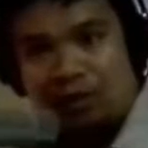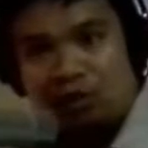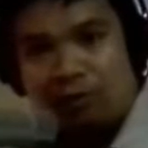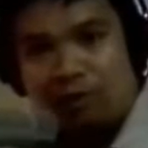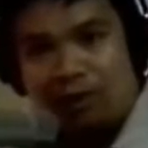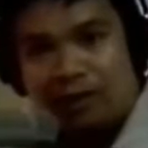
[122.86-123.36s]
At ang
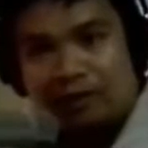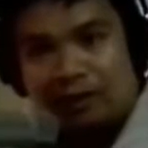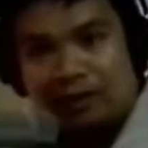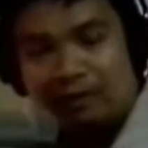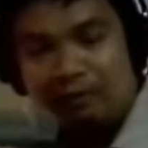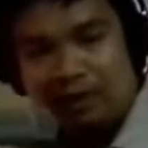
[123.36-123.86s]
gumawa
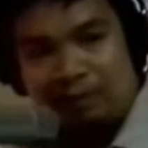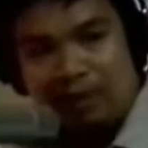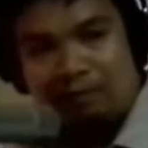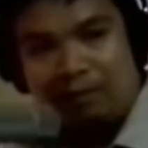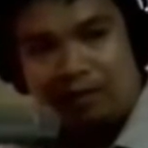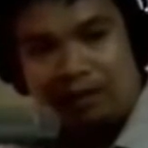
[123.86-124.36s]
niyan ay
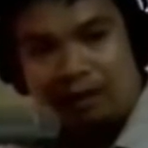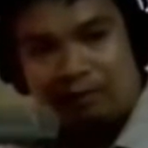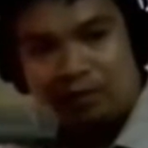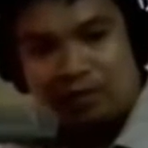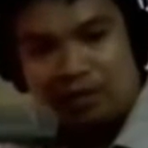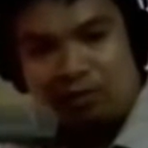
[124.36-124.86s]
Nibel
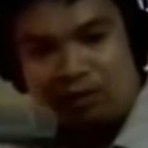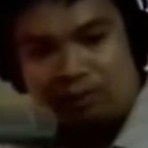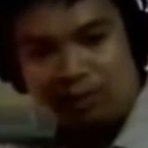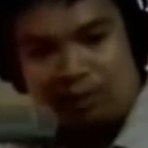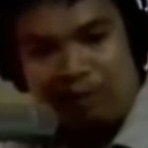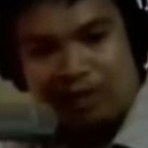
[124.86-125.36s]
Biochemistry, one
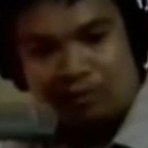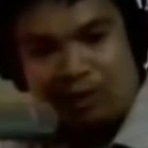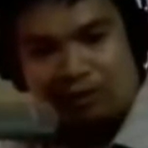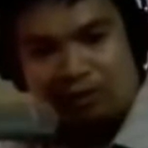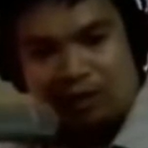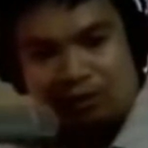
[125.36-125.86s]
of the best
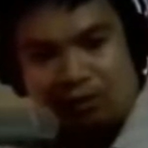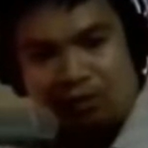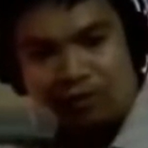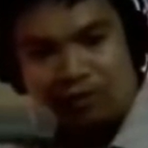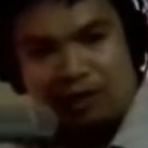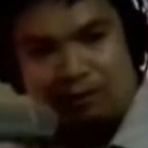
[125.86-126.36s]

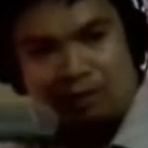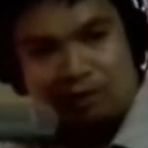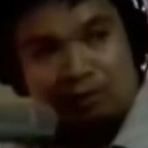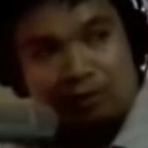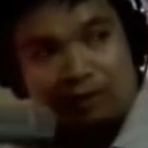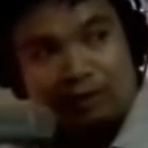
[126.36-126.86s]
biotechnology
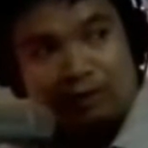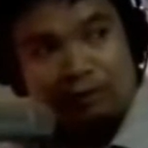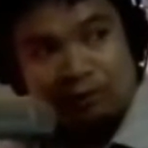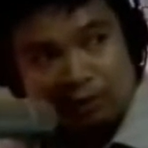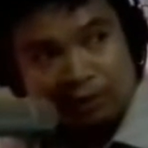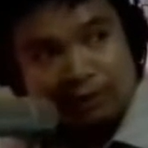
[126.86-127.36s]
laboratory in the
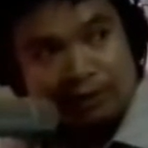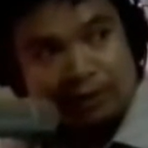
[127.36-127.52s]
world.